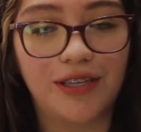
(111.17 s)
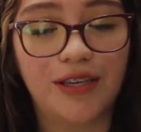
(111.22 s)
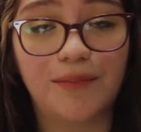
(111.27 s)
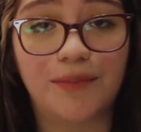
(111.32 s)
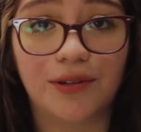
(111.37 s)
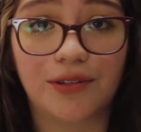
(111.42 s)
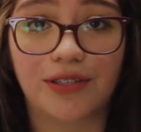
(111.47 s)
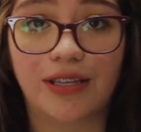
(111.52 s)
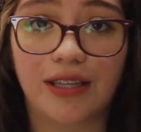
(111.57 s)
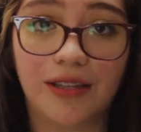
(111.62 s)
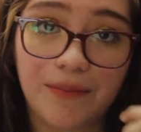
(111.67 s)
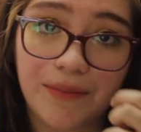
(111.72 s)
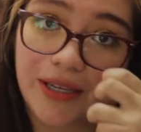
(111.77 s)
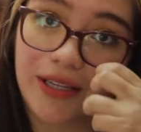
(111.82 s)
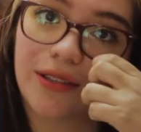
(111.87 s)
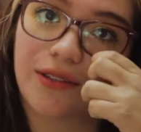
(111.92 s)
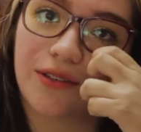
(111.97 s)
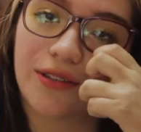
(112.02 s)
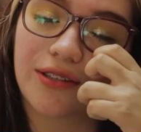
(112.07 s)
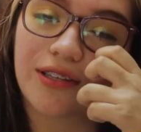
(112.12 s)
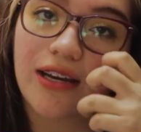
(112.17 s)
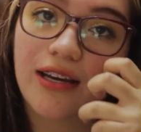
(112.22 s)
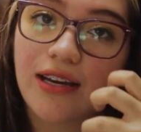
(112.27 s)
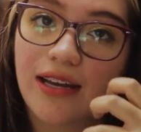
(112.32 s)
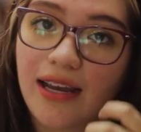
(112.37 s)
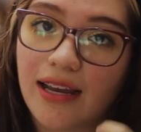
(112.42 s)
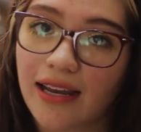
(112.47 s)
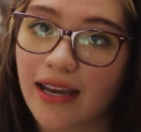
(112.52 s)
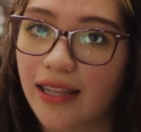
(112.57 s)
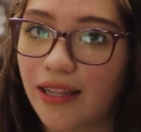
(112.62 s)
y procedimientos
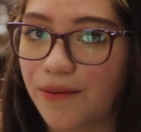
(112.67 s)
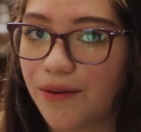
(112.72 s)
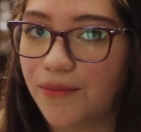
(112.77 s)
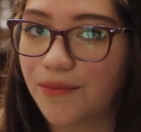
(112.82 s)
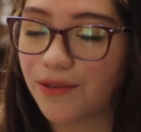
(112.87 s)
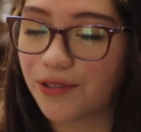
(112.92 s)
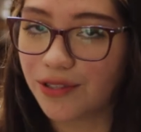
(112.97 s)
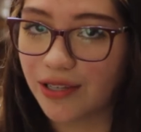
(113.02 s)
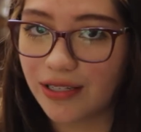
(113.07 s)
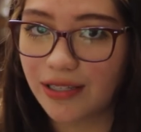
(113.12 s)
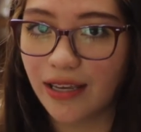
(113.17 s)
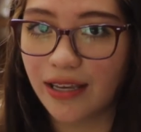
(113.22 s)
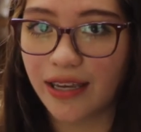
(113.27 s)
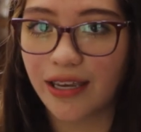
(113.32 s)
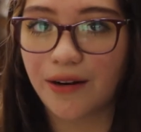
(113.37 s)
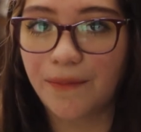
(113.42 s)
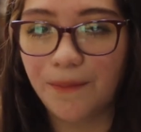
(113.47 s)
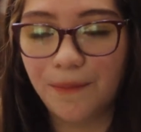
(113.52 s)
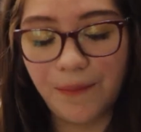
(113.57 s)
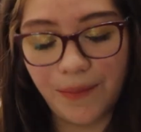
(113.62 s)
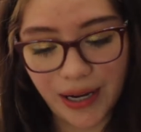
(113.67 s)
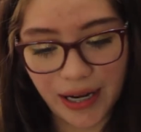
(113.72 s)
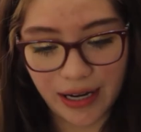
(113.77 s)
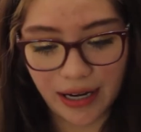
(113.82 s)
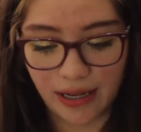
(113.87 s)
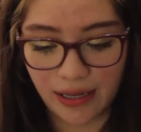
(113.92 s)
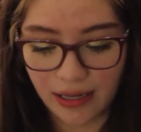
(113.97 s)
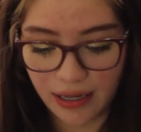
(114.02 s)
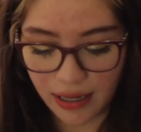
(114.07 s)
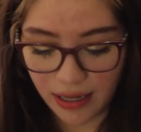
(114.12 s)
que debemos de seguir
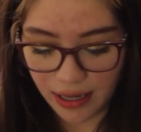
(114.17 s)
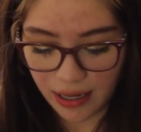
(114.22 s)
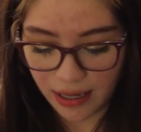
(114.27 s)
para